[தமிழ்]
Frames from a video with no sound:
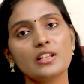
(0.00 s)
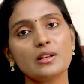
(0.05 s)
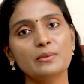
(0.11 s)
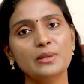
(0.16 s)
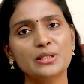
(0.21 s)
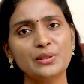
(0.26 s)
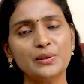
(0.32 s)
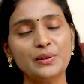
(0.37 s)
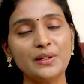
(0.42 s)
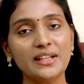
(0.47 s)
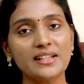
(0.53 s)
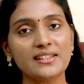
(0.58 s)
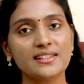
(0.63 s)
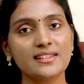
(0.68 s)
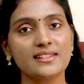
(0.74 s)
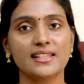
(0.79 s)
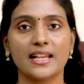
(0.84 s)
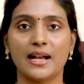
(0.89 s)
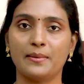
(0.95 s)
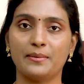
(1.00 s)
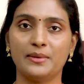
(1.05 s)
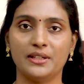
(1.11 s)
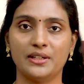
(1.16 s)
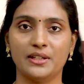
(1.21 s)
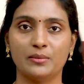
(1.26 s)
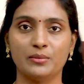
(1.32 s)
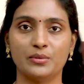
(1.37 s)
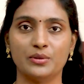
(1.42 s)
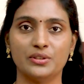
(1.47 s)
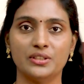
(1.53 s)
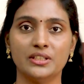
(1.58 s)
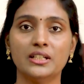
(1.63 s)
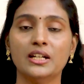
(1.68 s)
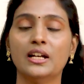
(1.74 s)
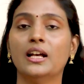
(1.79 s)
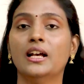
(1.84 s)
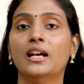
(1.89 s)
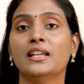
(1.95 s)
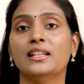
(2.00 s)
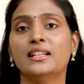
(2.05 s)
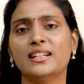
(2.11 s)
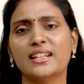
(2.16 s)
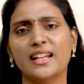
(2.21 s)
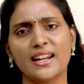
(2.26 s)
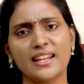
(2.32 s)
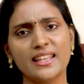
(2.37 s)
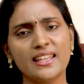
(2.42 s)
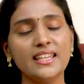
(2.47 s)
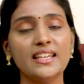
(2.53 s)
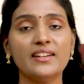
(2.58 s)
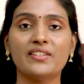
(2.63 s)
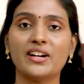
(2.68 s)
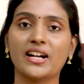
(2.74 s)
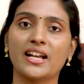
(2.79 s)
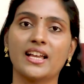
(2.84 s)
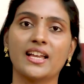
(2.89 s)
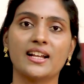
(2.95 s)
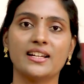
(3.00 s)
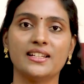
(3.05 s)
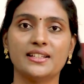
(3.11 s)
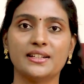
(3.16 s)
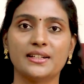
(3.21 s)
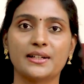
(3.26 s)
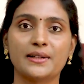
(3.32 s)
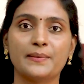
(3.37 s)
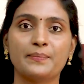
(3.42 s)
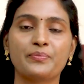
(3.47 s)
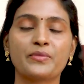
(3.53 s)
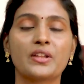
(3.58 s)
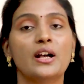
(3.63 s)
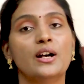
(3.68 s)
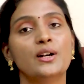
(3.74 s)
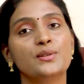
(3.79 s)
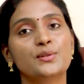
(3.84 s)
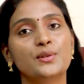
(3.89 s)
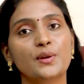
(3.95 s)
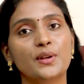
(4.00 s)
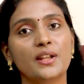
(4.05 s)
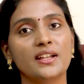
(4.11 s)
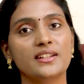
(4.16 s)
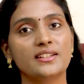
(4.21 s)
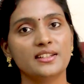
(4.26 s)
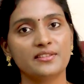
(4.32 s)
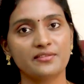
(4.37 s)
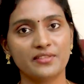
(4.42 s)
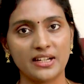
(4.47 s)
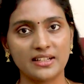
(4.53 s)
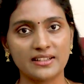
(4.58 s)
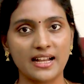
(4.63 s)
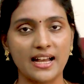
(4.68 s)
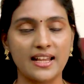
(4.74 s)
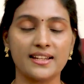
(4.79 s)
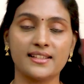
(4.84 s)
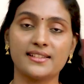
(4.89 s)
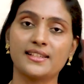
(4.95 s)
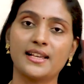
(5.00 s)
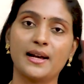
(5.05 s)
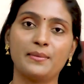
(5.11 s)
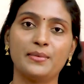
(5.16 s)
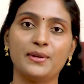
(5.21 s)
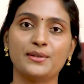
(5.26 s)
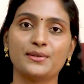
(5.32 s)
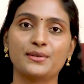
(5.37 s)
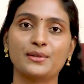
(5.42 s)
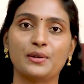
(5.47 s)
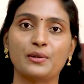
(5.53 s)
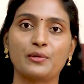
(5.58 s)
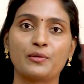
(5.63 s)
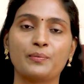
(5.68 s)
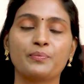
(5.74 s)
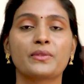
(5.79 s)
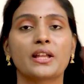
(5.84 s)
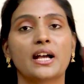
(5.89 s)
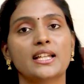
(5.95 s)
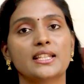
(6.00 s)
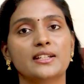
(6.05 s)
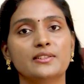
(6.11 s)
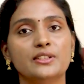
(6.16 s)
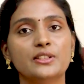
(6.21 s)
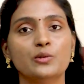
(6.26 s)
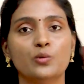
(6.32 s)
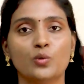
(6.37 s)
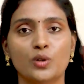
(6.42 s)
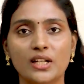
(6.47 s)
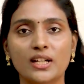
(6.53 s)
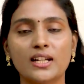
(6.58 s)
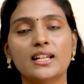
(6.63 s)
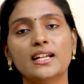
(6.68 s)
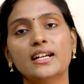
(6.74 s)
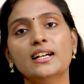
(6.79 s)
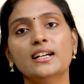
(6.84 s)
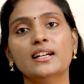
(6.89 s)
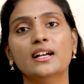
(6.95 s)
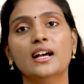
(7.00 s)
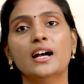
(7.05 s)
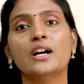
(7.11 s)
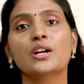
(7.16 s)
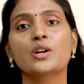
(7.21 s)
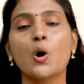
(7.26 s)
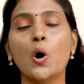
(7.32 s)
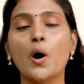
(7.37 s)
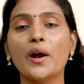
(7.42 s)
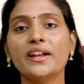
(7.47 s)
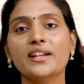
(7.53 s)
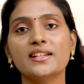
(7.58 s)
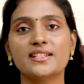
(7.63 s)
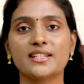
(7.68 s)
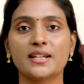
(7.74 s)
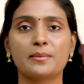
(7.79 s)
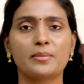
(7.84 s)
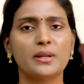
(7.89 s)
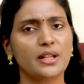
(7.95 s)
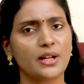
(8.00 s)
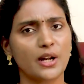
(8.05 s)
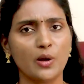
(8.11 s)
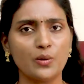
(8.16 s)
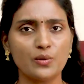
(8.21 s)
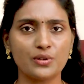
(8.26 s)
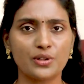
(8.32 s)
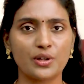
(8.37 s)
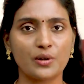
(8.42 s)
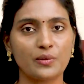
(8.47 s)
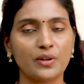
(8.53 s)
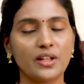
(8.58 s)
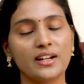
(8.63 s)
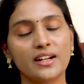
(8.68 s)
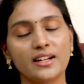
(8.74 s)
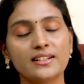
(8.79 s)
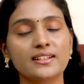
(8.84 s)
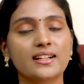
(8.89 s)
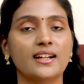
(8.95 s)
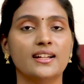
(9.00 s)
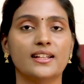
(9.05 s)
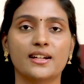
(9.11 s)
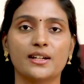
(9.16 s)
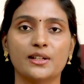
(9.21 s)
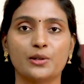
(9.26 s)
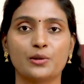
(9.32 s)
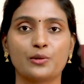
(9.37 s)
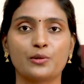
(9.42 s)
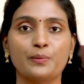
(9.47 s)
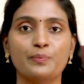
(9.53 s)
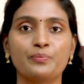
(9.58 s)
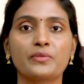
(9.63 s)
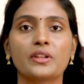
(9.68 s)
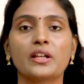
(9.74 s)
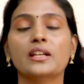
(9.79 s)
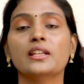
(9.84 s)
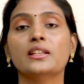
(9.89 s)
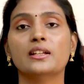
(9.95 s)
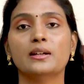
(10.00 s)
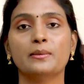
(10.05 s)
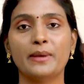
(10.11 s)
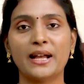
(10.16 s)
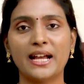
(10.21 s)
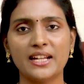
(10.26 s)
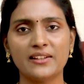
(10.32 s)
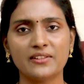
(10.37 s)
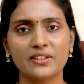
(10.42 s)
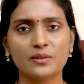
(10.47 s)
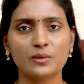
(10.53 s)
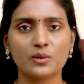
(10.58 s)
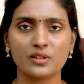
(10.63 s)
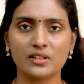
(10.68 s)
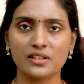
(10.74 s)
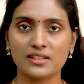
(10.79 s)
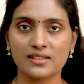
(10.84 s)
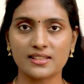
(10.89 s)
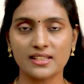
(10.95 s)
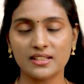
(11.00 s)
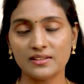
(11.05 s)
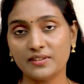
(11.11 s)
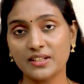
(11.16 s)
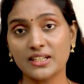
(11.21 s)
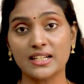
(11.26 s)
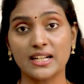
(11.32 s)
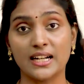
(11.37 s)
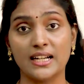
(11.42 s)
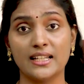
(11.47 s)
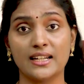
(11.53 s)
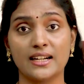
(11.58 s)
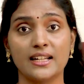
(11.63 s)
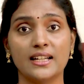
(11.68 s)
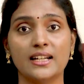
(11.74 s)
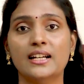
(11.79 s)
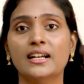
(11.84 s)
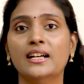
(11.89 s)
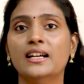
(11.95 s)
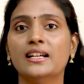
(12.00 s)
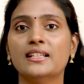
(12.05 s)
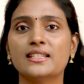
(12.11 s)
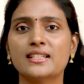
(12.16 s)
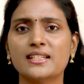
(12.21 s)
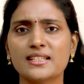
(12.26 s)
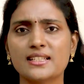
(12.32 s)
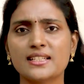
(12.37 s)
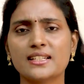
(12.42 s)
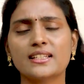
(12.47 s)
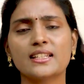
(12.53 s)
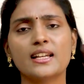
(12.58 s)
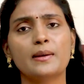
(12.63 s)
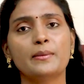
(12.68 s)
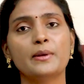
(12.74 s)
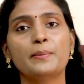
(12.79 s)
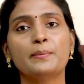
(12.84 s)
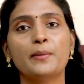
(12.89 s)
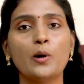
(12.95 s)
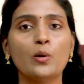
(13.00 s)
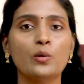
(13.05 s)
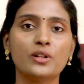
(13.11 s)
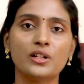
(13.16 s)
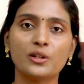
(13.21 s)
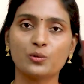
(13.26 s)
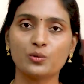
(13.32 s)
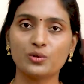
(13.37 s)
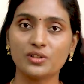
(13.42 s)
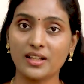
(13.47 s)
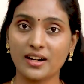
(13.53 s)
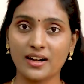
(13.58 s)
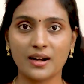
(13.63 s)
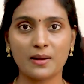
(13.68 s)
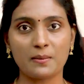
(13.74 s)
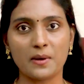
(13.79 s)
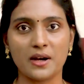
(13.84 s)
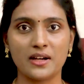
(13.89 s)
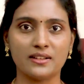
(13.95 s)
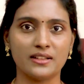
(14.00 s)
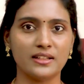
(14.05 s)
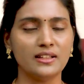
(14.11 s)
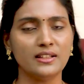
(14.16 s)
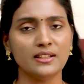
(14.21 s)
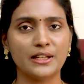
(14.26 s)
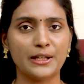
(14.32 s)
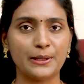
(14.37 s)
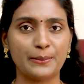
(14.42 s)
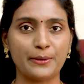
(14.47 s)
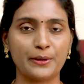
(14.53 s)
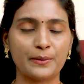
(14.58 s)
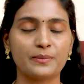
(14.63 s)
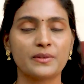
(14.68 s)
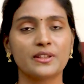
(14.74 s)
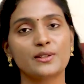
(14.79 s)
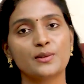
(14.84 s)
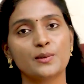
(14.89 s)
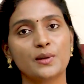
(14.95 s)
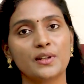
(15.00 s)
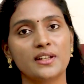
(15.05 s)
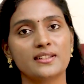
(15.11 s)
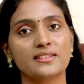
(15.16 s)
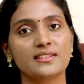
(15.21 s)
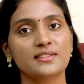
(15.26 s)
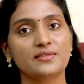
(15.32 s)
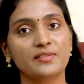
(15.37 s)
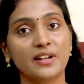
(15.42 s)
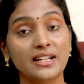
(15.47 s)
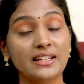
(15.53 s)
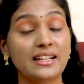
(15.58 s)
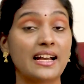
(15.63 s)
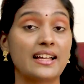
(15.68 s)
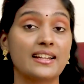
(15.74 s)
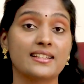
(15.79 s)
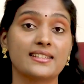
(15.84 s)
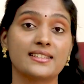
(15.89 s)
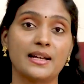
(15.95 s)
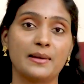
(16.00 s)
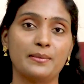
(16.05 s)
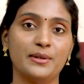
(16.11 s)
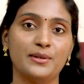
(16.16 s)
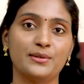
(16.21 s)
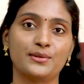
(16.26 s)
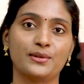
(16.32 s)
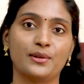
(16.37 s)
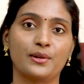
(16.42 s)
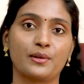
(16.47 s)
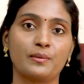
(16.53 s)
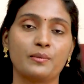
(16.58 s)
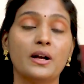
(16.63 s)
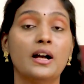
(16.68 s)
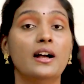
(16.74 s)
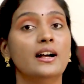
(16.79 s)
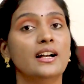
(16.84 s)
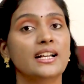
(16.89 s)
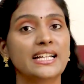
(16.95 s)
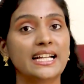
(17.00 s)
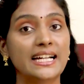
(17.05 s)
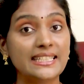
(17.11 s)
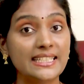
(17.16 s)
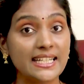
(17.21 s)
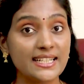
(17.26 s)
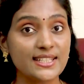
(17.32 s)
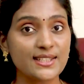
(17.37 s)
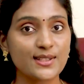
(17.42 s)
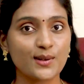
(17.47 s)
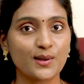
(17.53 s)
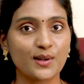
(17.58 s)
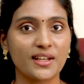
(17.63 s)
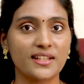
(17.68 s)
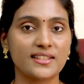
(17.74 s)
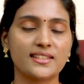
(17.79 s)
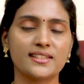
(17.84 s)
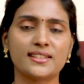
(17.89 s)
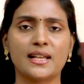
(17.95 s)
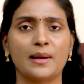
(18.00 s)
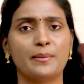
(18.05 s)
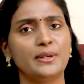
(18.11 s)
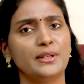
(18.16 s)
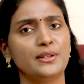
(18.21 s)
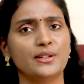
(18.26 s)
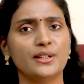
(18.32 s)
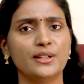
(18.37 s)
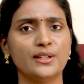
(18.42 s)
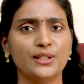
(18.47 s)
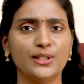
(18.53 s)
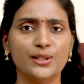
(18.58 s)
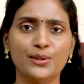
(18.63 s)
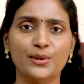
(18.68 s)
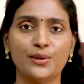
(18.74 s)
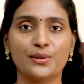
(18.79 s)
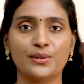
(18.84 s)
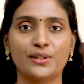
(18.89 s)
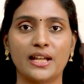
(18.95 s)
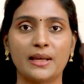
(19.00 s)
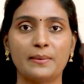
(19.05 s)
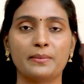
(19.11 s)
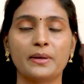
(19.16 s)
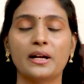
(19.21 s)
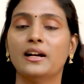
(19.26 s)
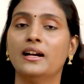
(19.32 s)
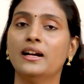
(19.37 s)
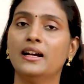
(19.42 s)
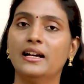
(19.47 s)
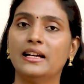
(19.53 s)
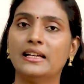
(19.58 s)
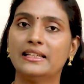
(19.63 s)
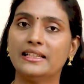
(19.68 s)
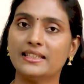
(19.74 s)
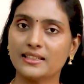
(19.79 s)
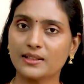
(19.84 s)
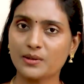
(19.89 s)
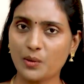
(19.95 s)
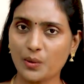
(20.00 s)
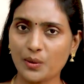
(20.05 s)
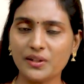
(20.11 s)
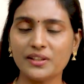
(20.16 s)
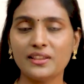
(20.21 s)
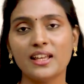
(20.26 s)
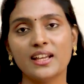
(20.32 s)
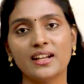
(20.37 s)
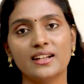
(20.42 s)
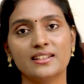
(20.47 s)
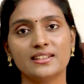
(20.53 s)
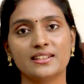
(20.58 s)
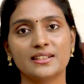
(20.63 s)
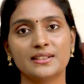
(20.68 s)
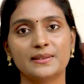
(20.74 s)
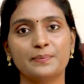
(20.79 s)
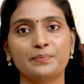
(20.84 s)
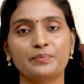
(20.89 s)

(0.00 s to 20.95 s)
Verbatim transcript: இப்போ சொரியாசிஸ் அப்படின்னும் போது இதில் நிறைய வகைகள் இருக்குது சோரியாட்டிக் வல்காரிஸ் அப்படின்னு சொல்லுவோம் அதாவது உடல்ல காயின் ஷேப்ல ரவுண்ட் ரவுண்டா ரெட் கலர்ல இருக்கும் இது மேலே வந்து ஒரு சில்வர் கலரில் சின்ன சின்னதாக அப்படி பவுடர் உதிர்ற மாதிரி ஏற்படும் சோரியாசிஸ் வல்காரிஸ் அப்படின்னு சொல்கிறோம் கட்டேட் சோரியாசிஸ் அப்படின்ற இன்னொரு டைப் இது குழந்தைகளுக்கு